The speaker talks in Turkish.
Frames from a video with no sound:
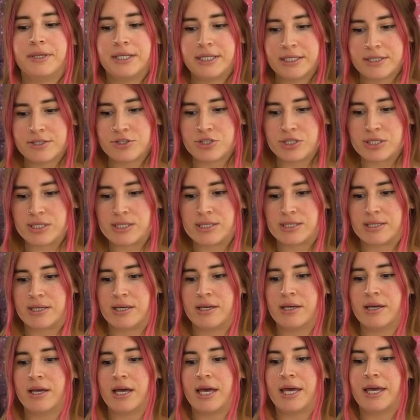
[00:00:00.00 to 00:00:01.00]

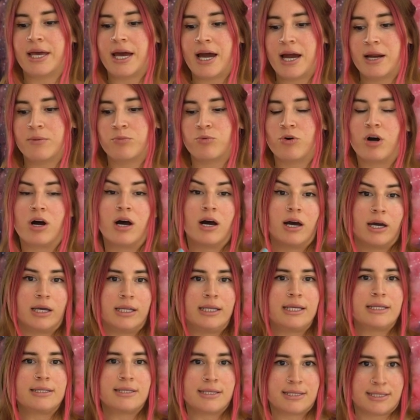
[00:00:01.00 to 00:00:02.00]
Birincisi eğer bu
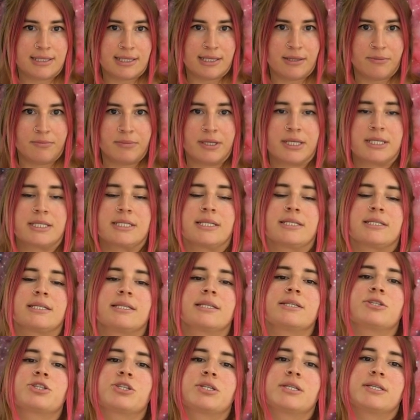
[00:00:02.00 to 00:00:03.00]
aile dizilimi
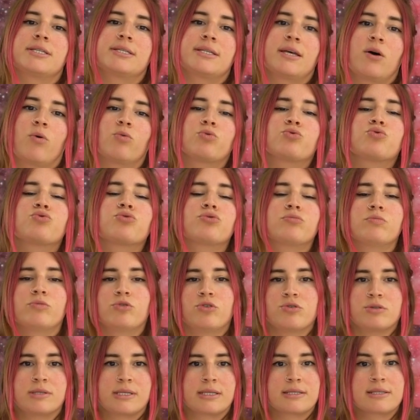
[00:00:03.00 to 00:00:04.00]
sizin içinize
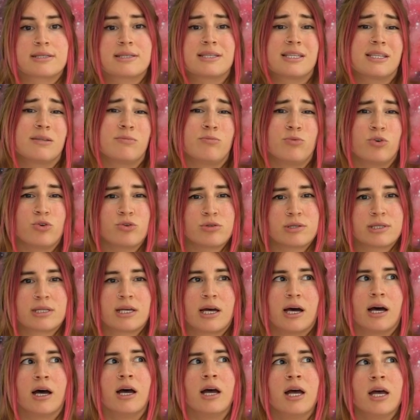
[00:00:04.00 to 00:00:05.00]
oturmuyorsa,
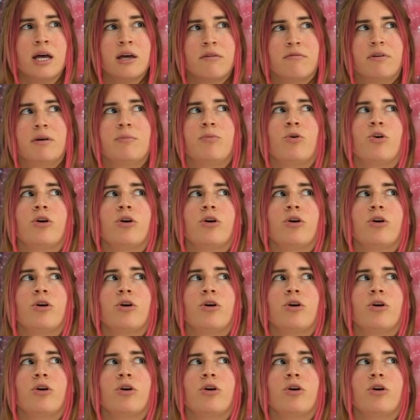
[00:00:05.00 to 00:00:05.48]
sinmiyorsa ve